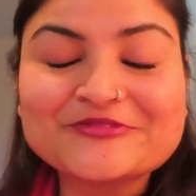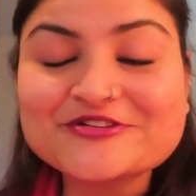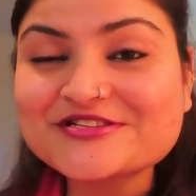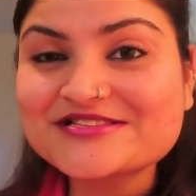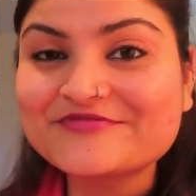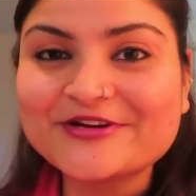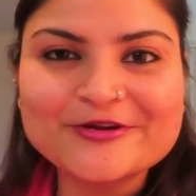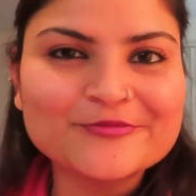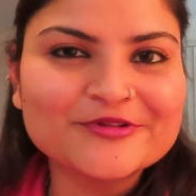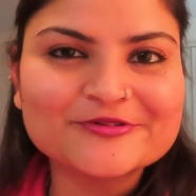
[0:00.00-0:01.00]
उस
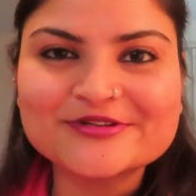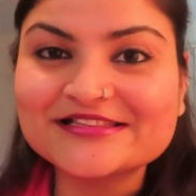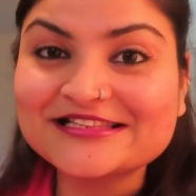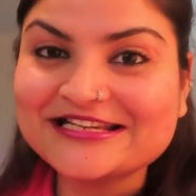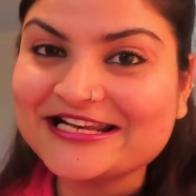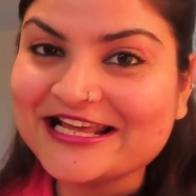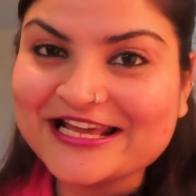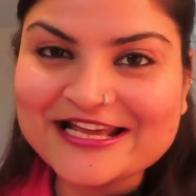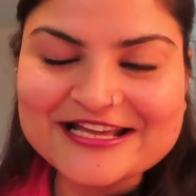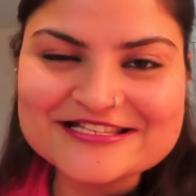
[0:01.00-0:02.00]
वीडियो पे तो
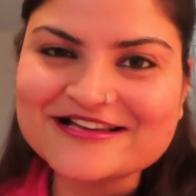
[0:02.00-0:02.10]
इतने